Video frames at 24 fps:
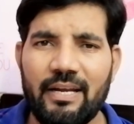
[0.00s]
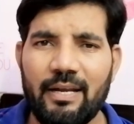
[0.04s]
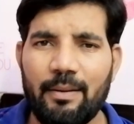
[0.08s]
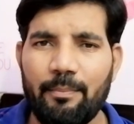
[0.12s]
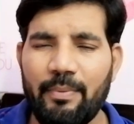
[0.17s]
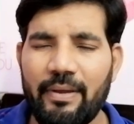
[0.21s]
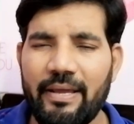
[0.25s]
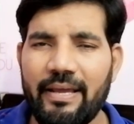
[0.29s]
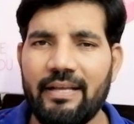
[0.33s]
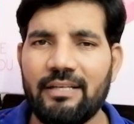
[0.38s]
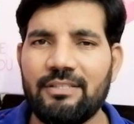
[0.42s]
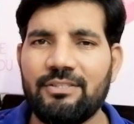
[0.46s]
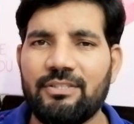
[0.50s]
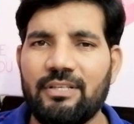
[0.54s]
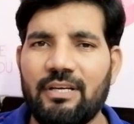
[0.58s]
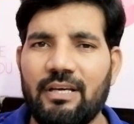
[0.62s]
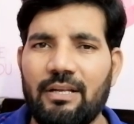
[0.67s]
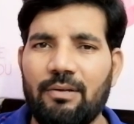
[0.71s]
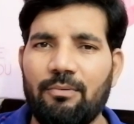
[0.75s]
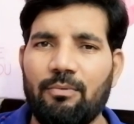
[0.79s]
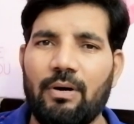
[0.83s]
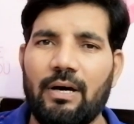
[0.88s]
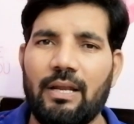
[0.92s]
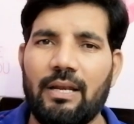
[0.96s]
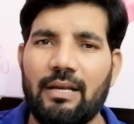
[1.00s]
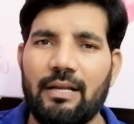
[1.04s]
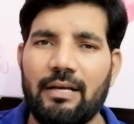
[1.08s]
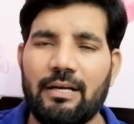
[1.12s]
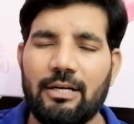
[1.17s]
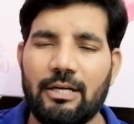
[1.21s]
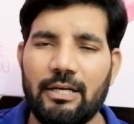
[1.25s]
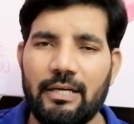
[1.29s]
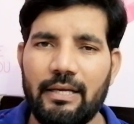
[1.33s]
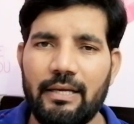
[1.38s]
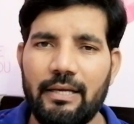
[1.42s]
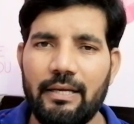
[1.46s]
అండ్ బిహెచ్ఎల్
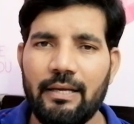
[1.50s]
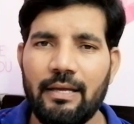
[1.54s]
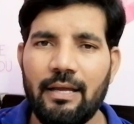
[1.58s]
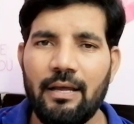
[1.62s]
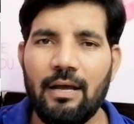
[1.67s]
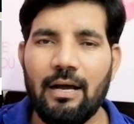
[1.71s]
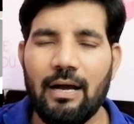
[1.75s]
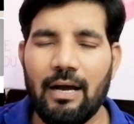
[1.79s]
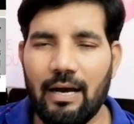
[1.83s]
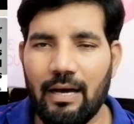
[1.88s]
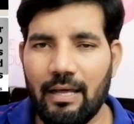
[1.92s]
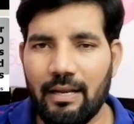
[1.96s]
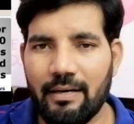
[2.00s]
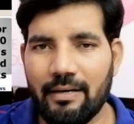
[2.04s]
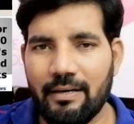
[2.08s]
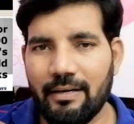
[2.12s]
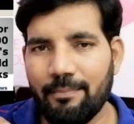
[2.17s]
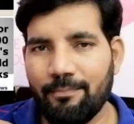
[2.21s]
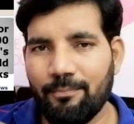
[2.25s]
వాళ్ళకి ఆల్రెడీ